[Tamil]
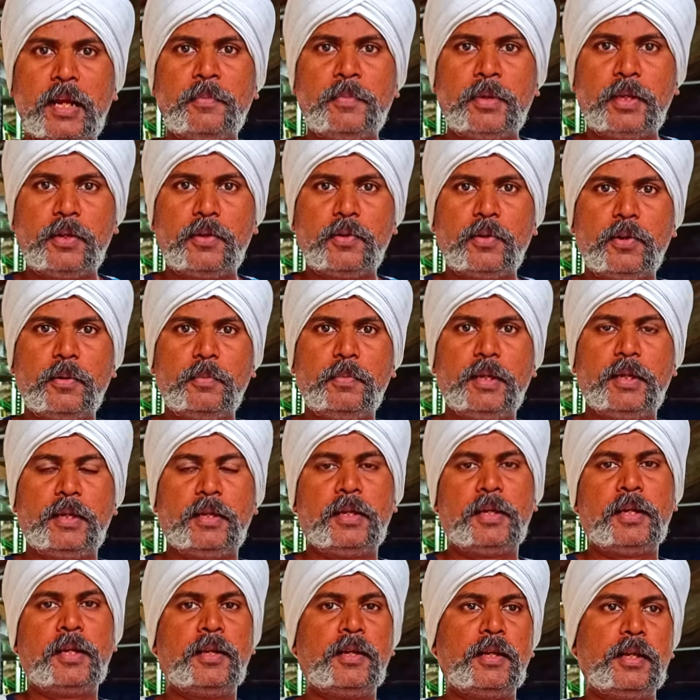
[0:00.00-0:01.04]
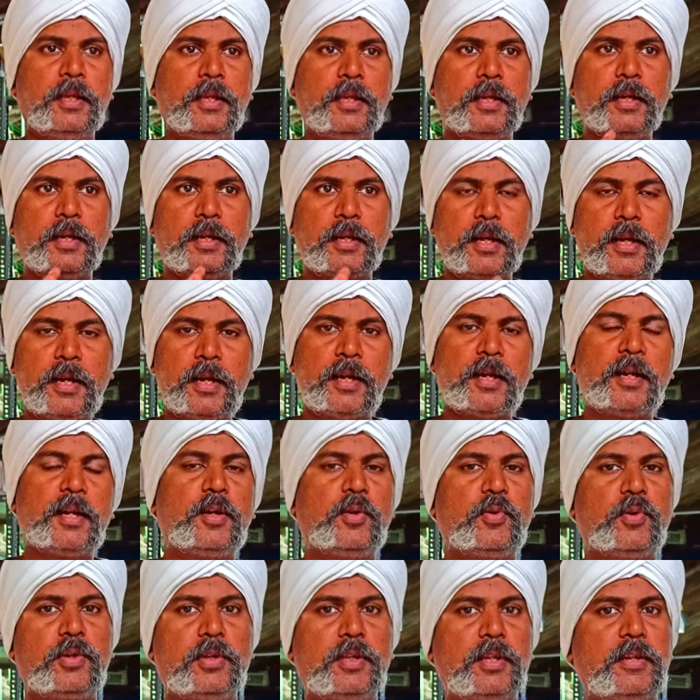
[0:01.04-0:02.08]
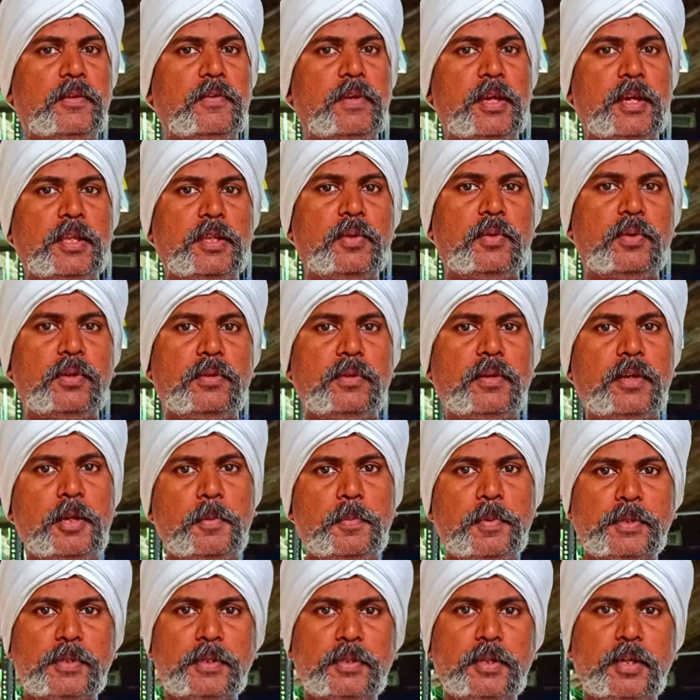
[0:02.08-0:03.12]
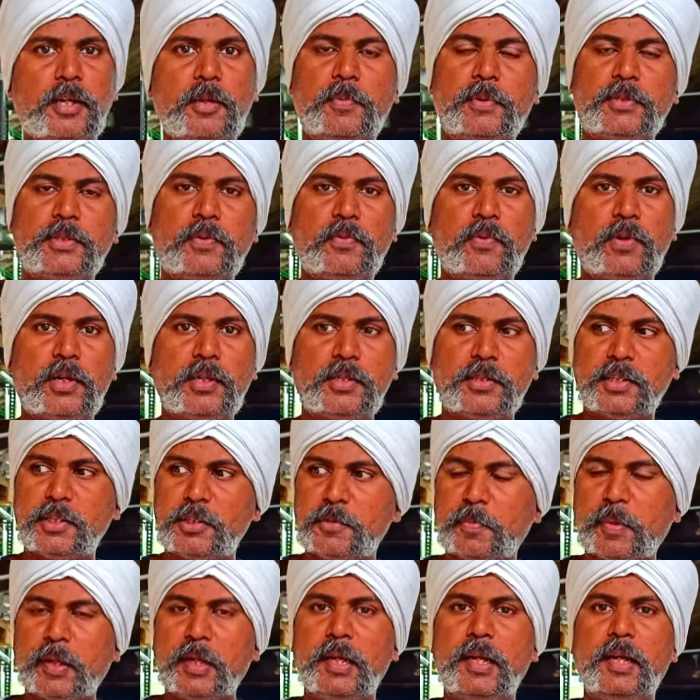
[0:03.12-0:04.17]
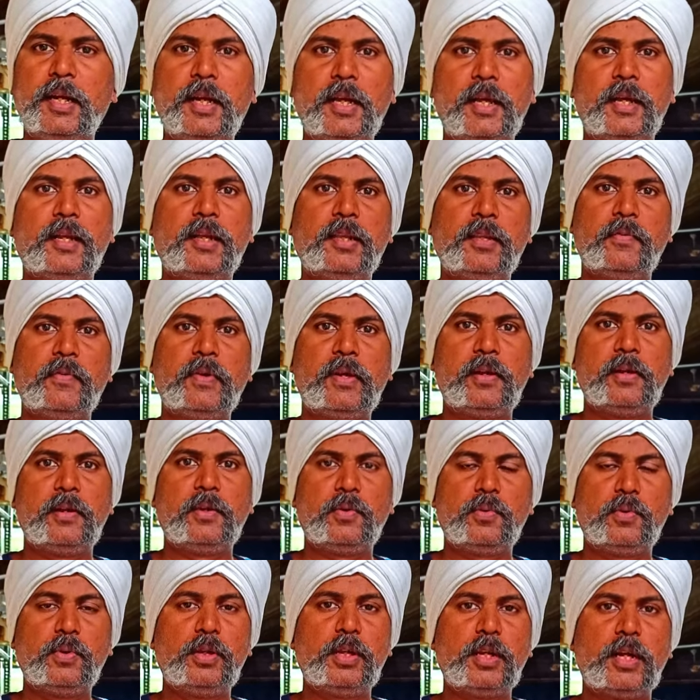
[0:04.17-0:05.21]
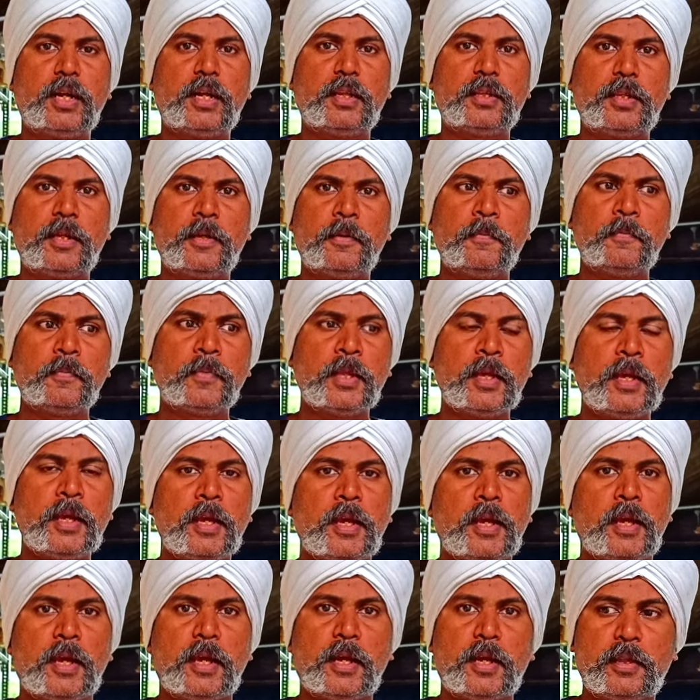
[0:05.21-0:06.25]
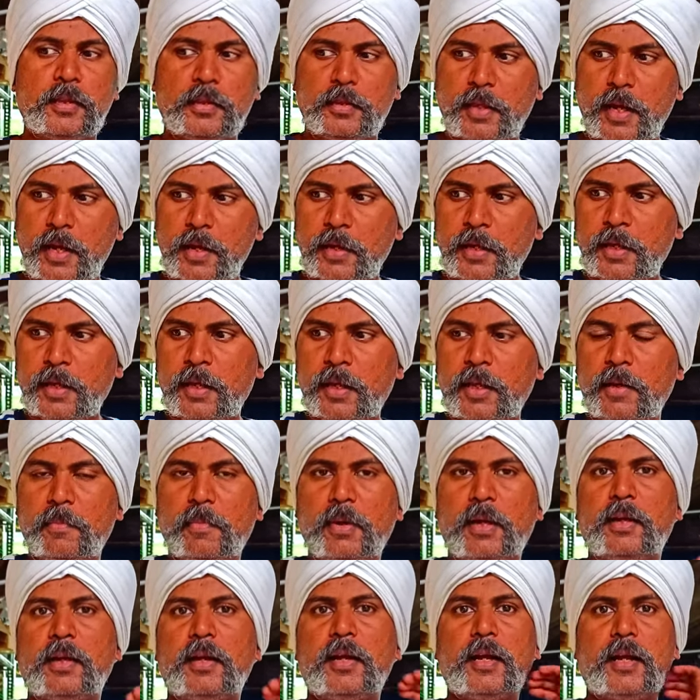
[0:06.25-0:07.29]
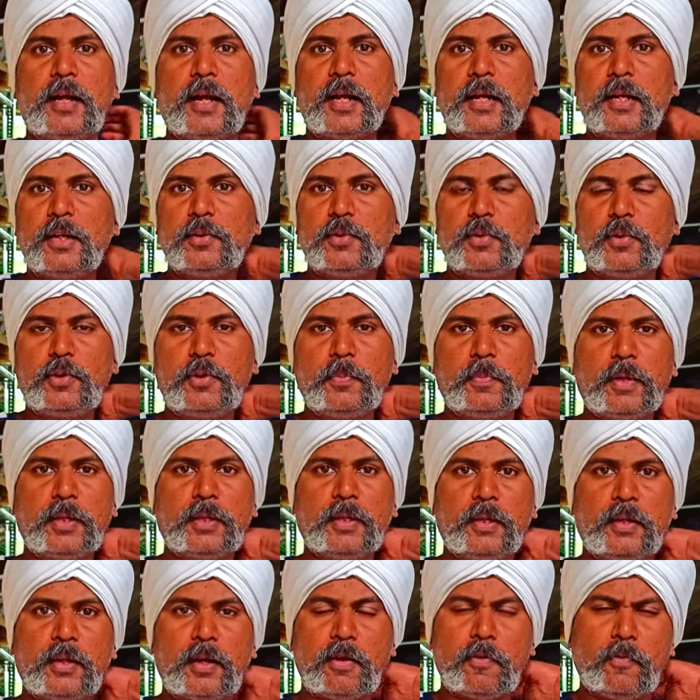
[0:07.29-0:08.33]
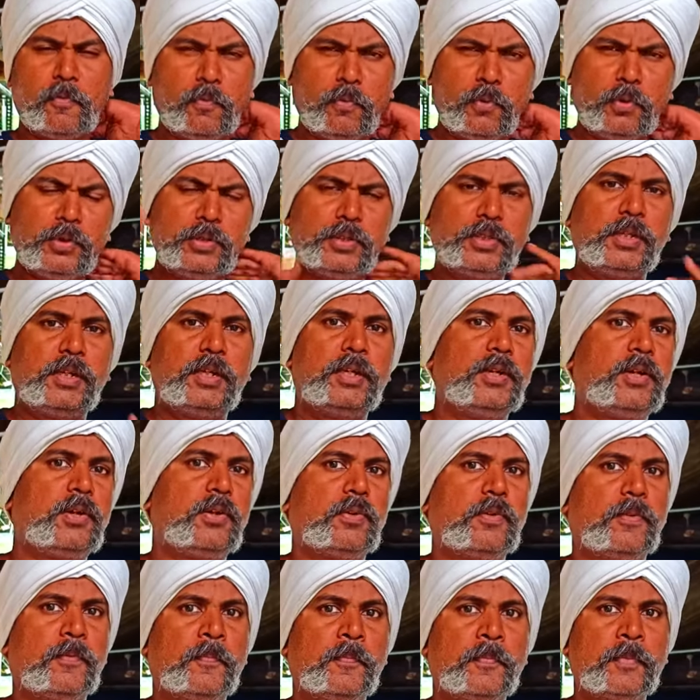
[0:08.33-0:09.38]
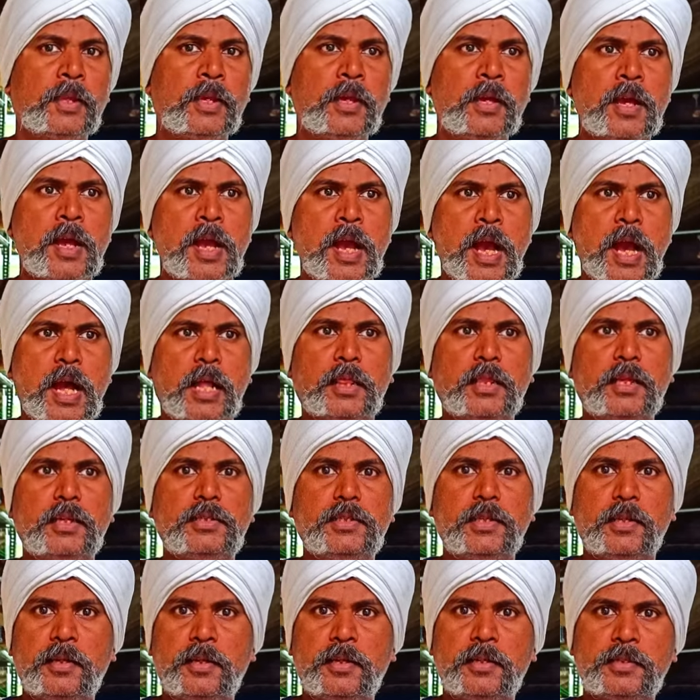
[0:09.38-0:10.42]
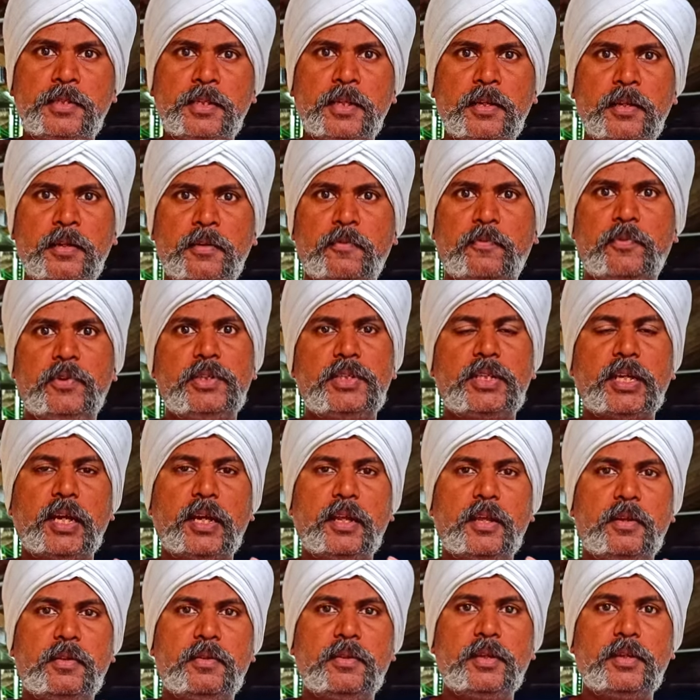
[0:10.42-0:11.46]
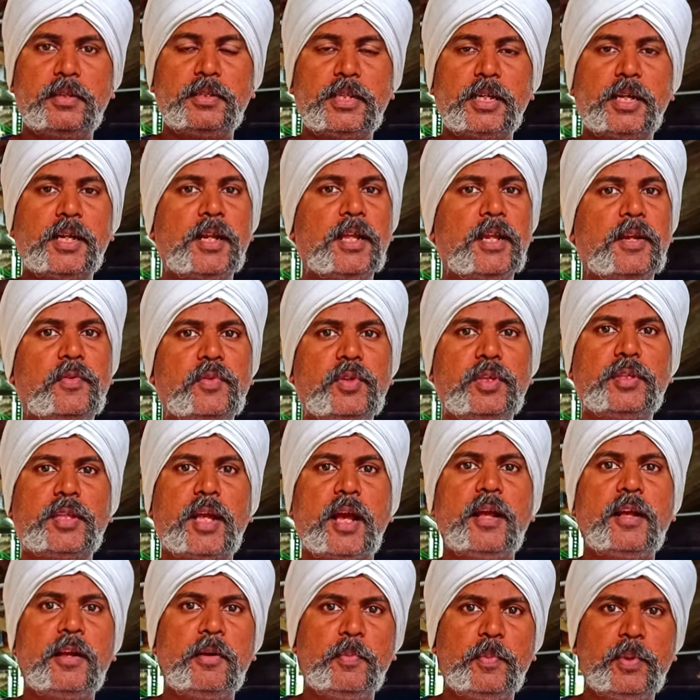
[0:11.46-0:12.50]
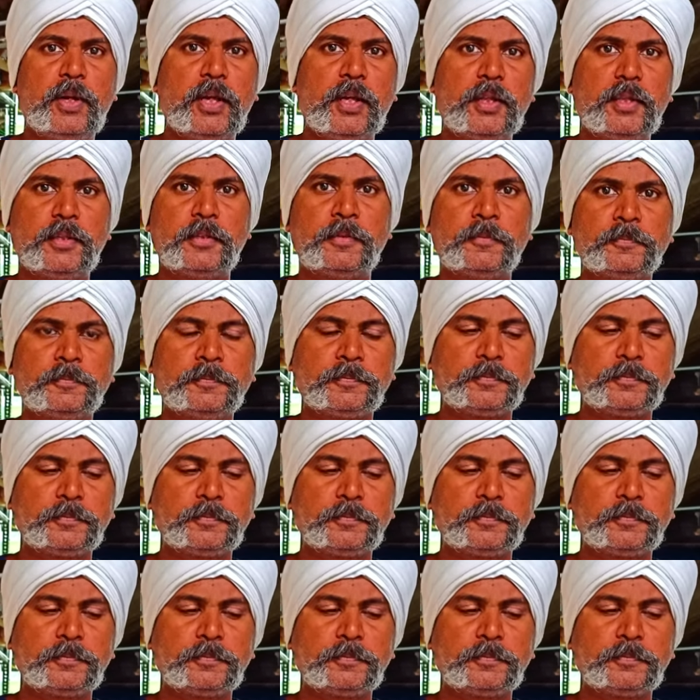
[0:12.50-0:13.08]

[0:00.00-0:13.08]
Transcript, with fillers: வராமல் இருக்கணும் அப்படின்னா நீங்கள் ரெண்டு நாளுக்கு ஒரு தடவையாவது ஒரு தேர்ட்டி பர்சன்ட் தேர்ட்டி பர்சன்ட் வாட்டர் சேஞ்ச் பண்ணிக்கிட்டே இருங்க இந்த குளிர் காலத்தில் ஏன்னா தண்ணி நீங்கள் மறுநாள் காலையில் தொட்டு பார்த்தீங்கன்னா அவ்வளோ சில்லுன்னு இருக்கும் அந்த சில்னஸை ஃபிஷ்ஷால் இருந்து சில நேரம் வந்து தாங்க முடியாது